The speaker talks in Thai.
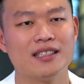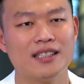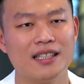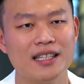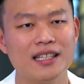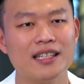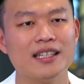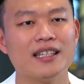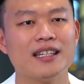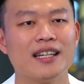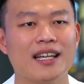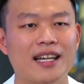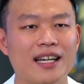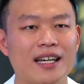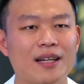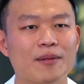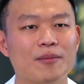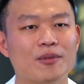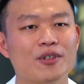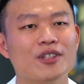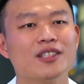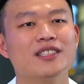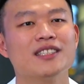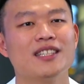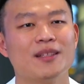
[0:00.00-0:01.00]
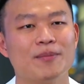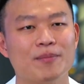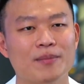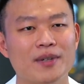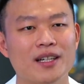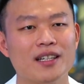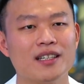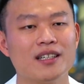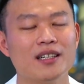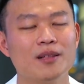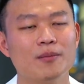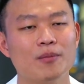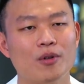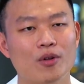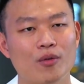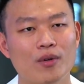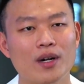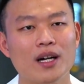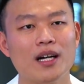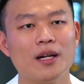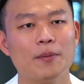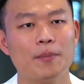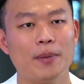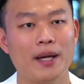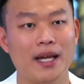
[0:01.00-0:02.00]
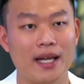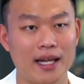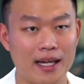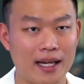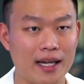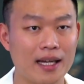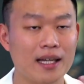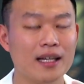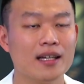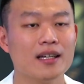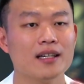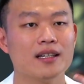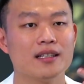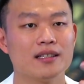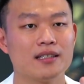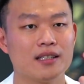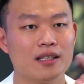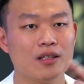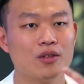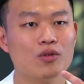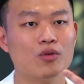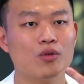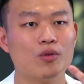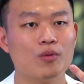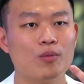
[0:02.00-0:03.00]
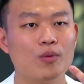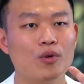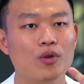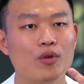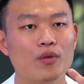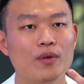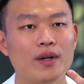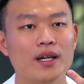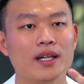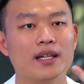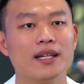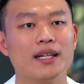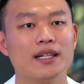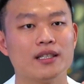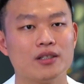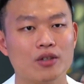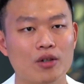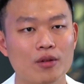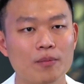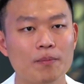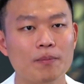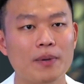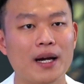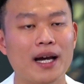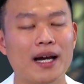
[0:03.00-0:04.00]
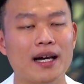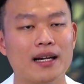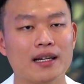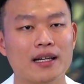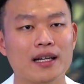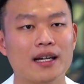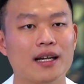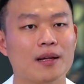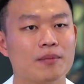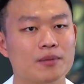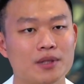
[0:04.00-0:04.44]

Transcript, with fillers: กินน้ำก็เจ็บมากขึ้น เพราะว่าแผลจะอยู่บริเวณในช่องปากนะค